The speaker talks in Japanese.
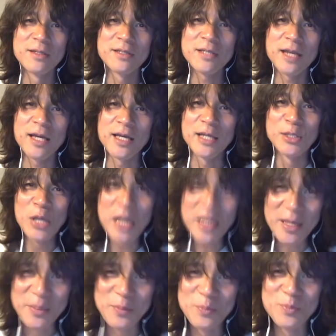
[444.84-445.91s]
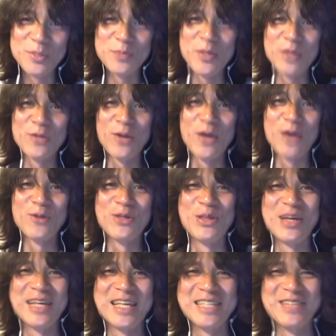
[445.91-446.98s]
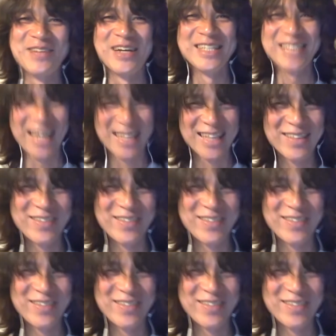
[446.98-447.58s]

使いやすいスペードライをお届けしました。